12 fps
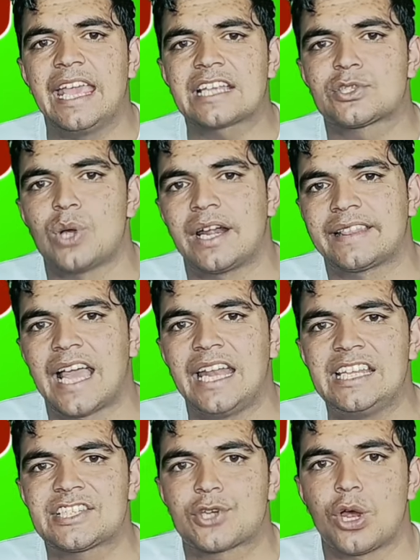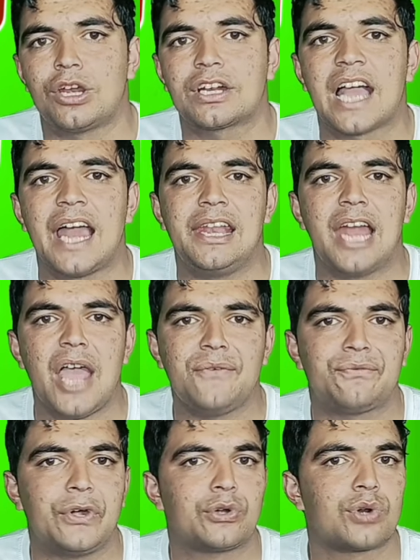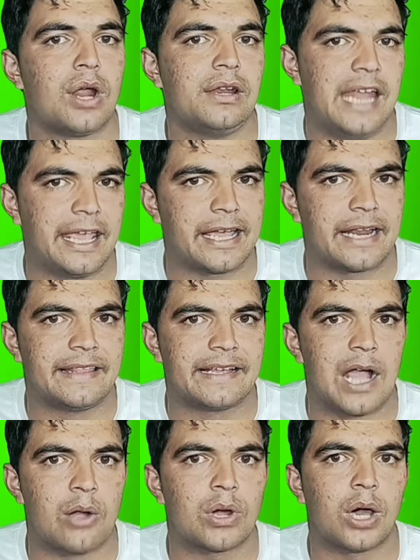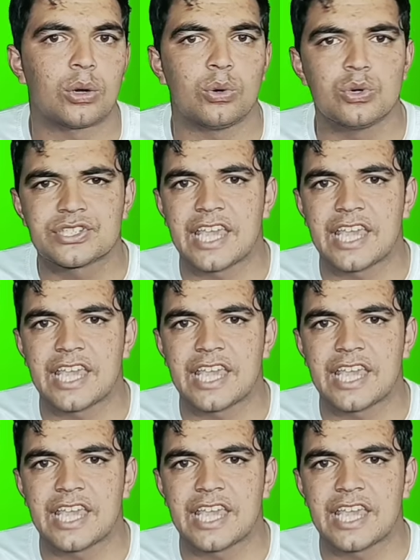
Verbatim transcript: 148 डॉलर का लाइव विड्रॉल लेकर दिखाऊंगा और